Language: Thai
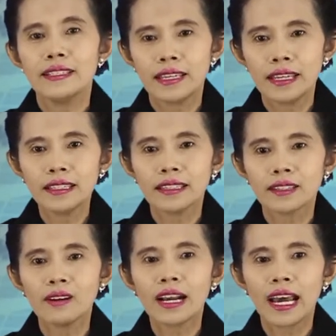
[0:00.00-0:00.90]
เช่น
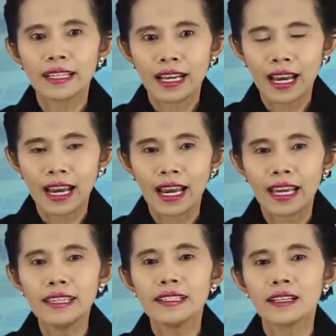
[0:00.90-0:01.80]
ต้องการขา
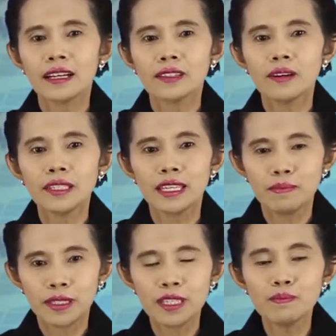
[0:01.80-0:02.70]
ยก็ต้องเน้น
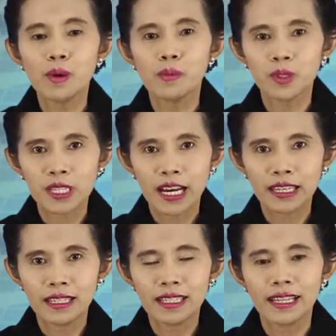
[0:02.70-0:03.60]
ไปที่โปรโมชั่น
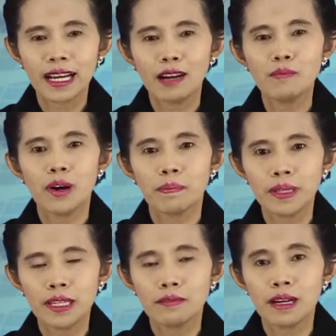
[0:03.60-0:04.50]
เลยนะคะบอกไป
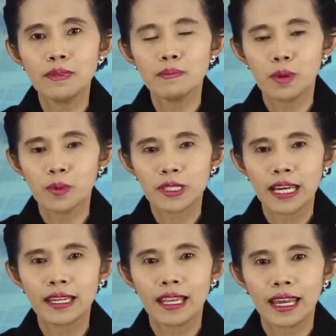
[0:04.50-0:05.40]
เลยว่ามีโปรโม
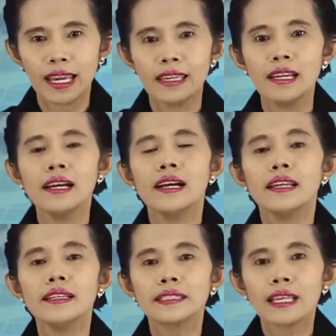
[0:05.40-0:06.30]
ชั่นอะไร
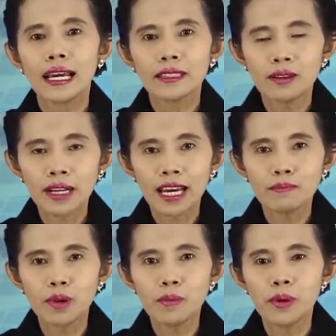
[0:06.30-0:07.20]
หรือถ้าต้องการ
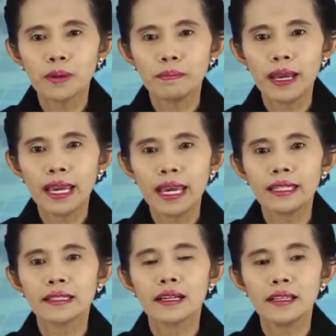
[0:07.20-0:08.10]
โปรโมทแบรน
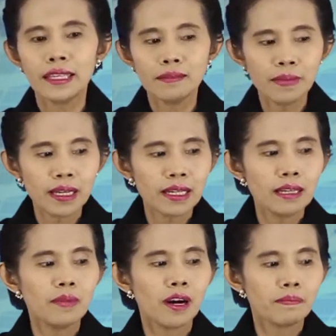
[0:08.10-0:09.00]
ด์ก็เน้นไปเลย
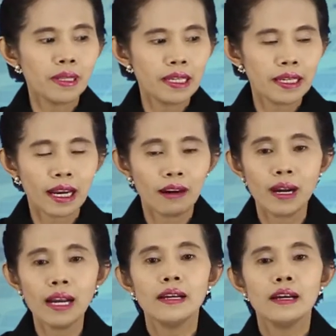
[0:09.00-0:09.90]
บอกไปเลยค่ะ
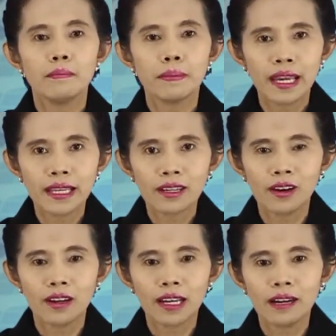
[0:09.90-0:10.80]
ว่า แบรนด์ข
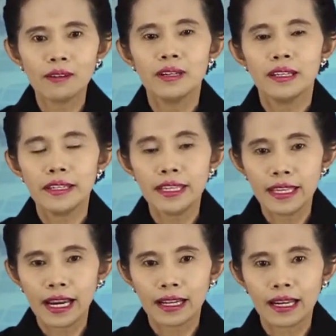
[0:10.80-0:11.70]
องเราดี
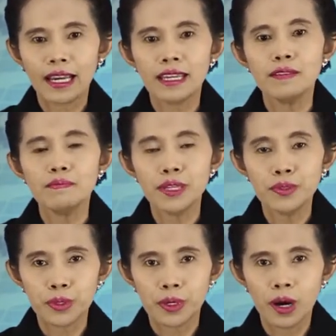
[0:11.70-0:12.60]
อย่างไร มี
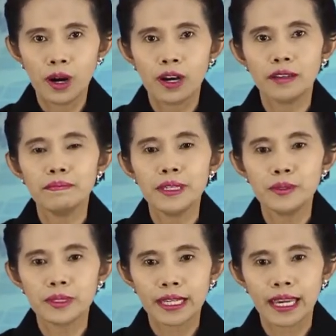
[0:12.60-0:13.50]
จุดอ่อน มี
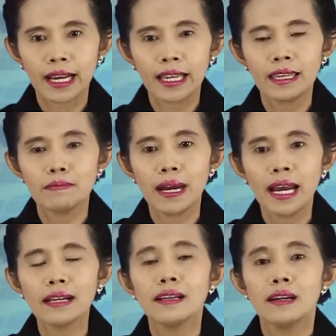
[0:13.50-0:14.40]
จุดแข็งอะไร
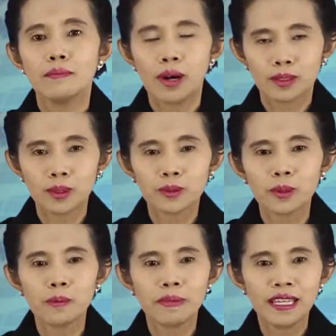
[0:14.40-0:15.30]
บ้างบอกตร
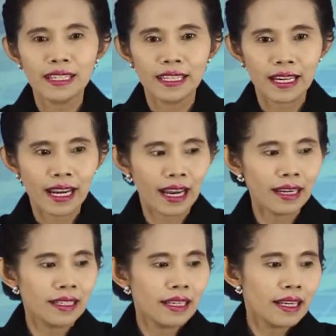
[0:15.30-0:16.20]
งๆไปเลยนะคะ
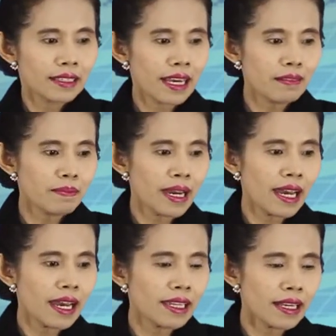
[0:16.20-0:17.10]
ถัดมา
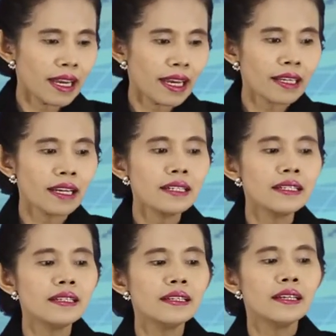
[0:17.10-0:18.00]
นะคะก็
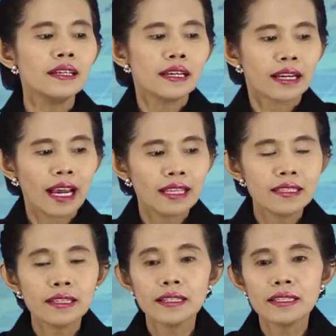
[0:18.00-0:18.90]
คือการ
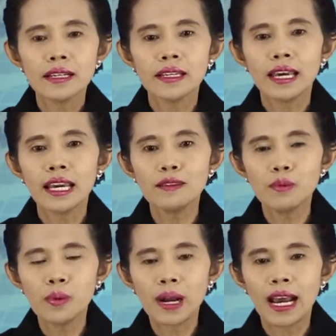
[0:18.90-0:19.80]
เชื้อเชิญให้
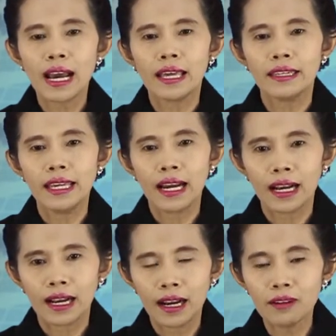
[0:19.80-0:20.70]
ผู้อ่านอยาก
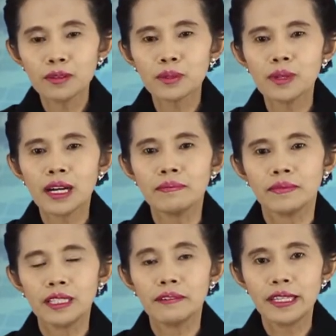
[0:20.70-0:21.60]
เข้าร่วม
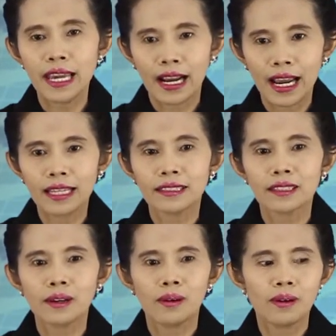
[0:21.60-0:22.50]
หรือว่าอยากอ่าน
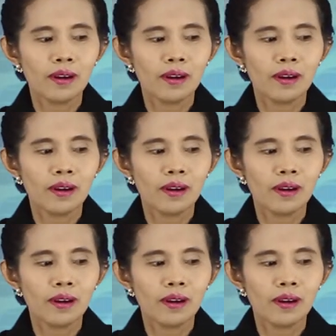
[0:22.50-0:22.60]
ต่อ